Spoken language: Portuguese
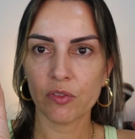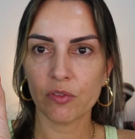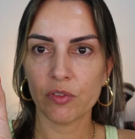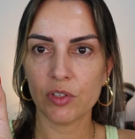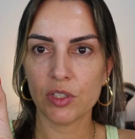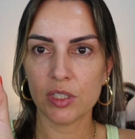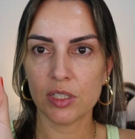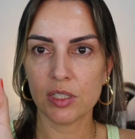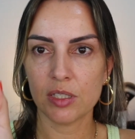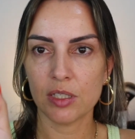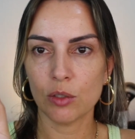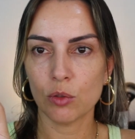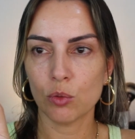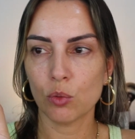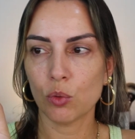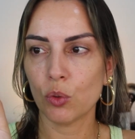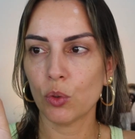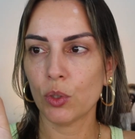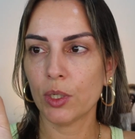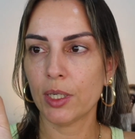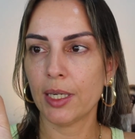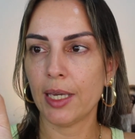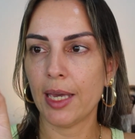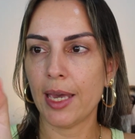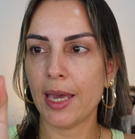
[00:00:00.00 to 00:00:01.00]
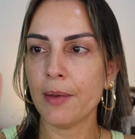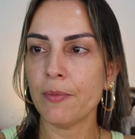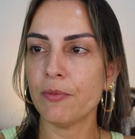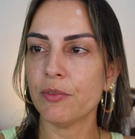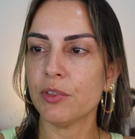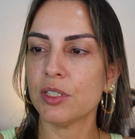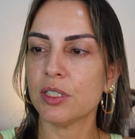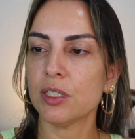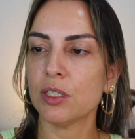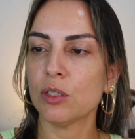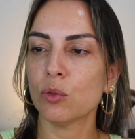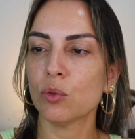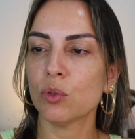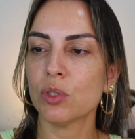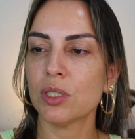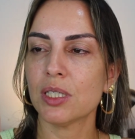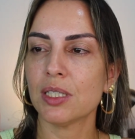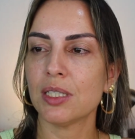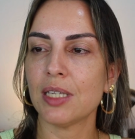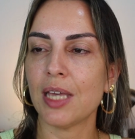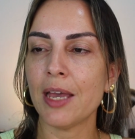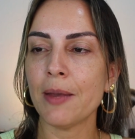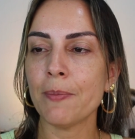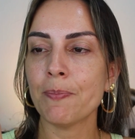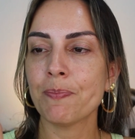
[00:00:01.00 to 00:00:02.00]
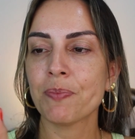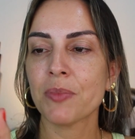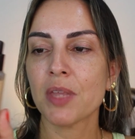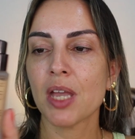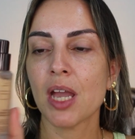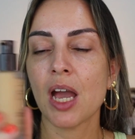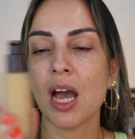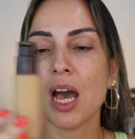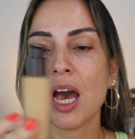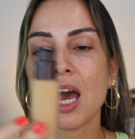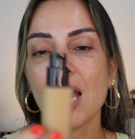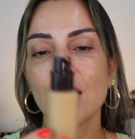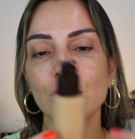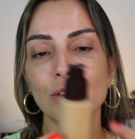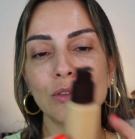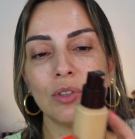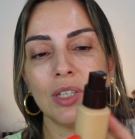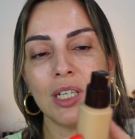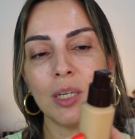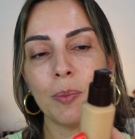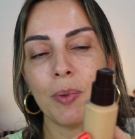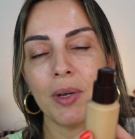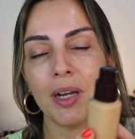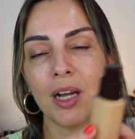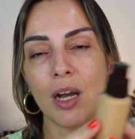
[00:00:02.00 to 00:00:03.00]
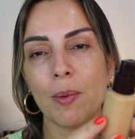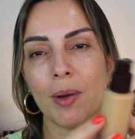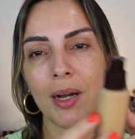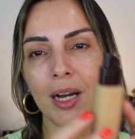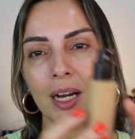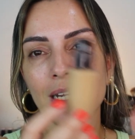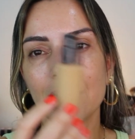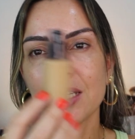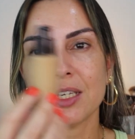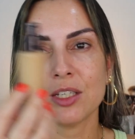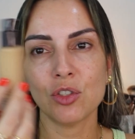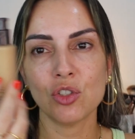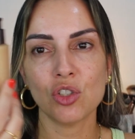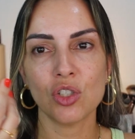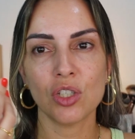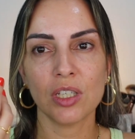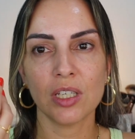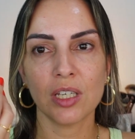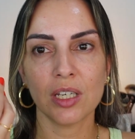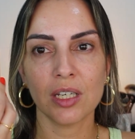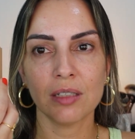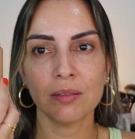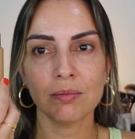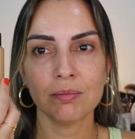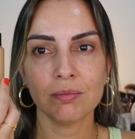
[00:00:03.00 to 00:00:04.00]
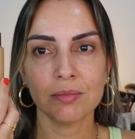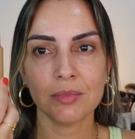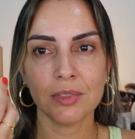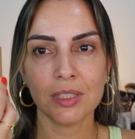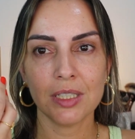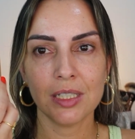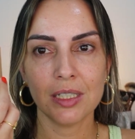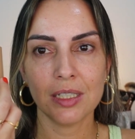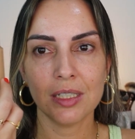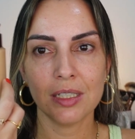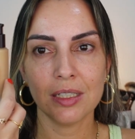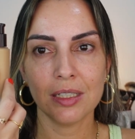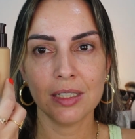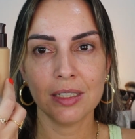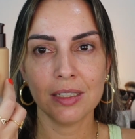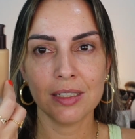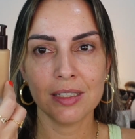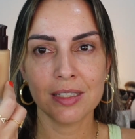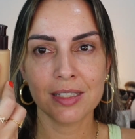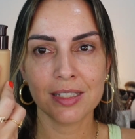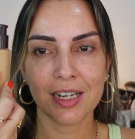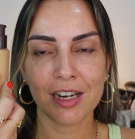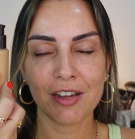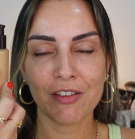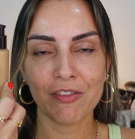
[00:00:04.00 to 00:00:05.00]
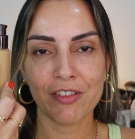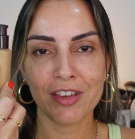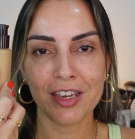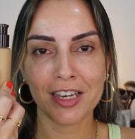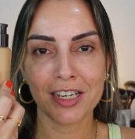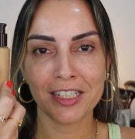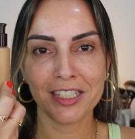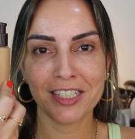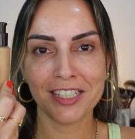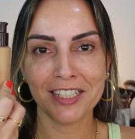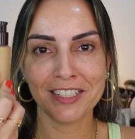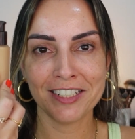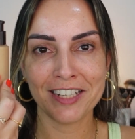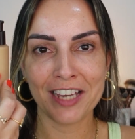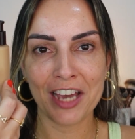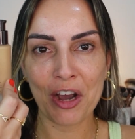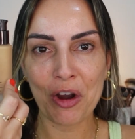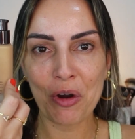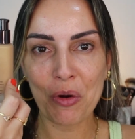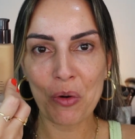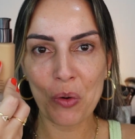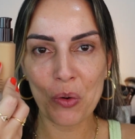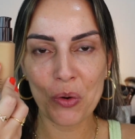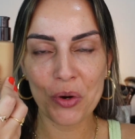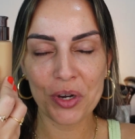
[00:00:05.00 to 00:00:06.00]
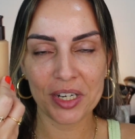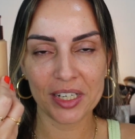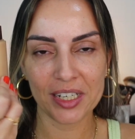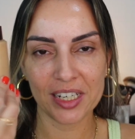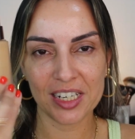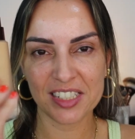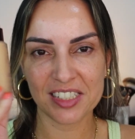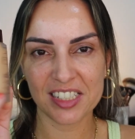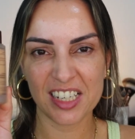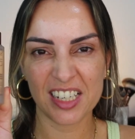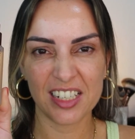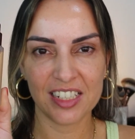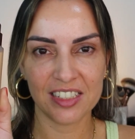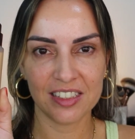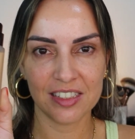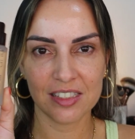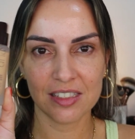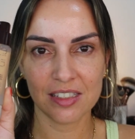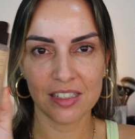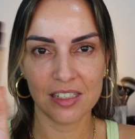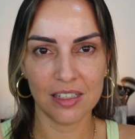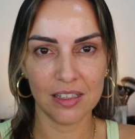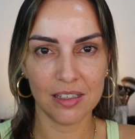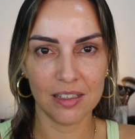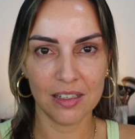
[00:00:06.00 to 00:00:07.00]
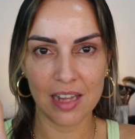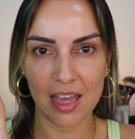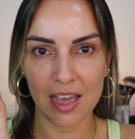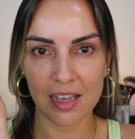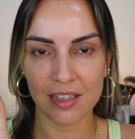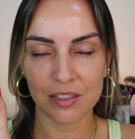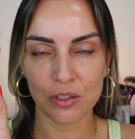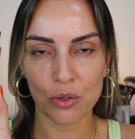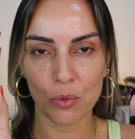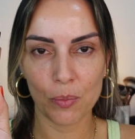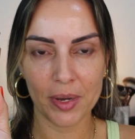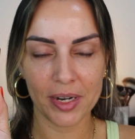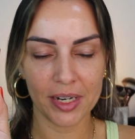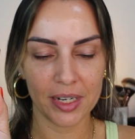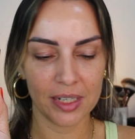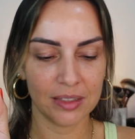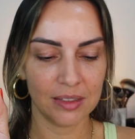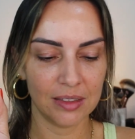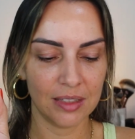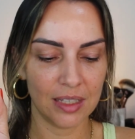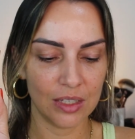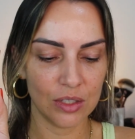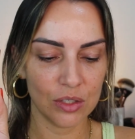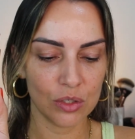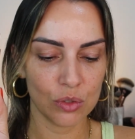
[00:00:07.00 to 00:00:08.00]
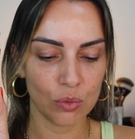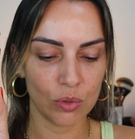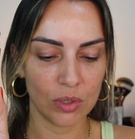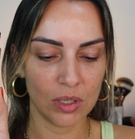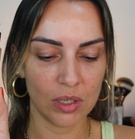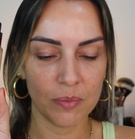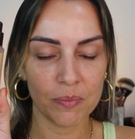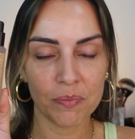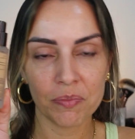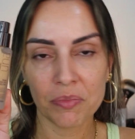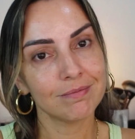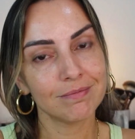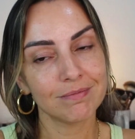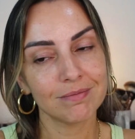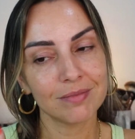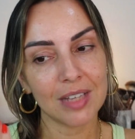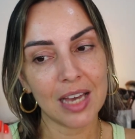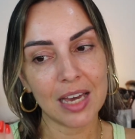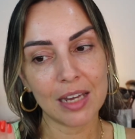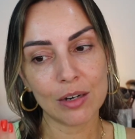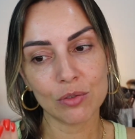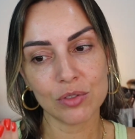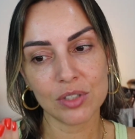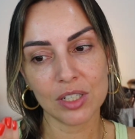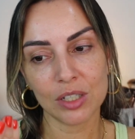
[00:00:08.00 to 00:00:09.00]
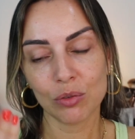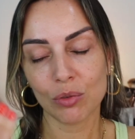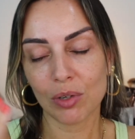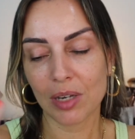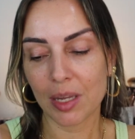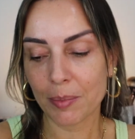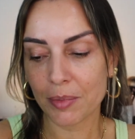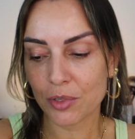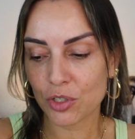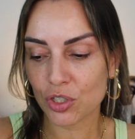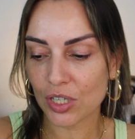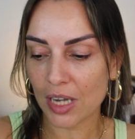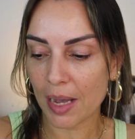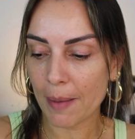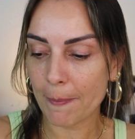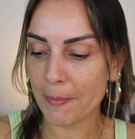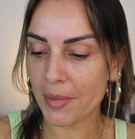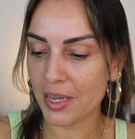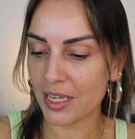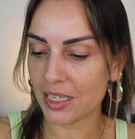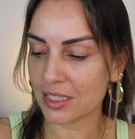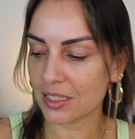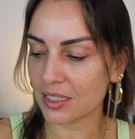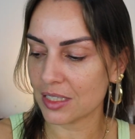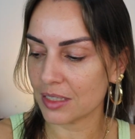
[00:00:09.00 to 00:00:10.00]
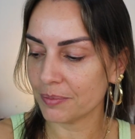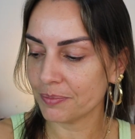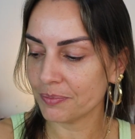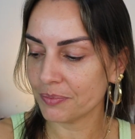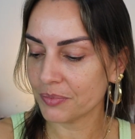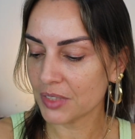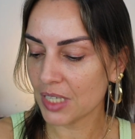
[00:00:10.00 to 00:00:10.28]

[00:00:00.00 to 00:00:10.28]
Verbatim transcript: 25Q, 25C. Aí tu tem que pegar uma canetinha e escrever aqui, né, a cor. Aquelas canetas que, né, são marca-texto aí. A não ser que tu lembre de cabeça